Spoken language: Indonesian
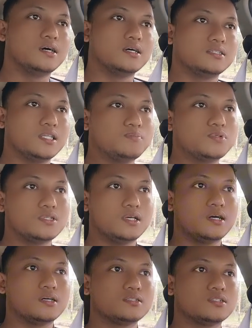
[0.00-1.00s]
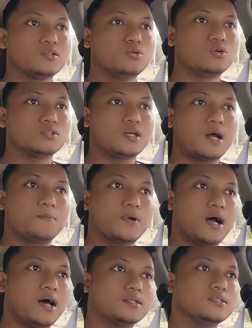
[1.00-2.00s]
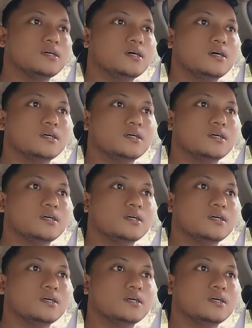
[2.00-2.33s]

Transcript: uh, tips yang sedulur terapkan,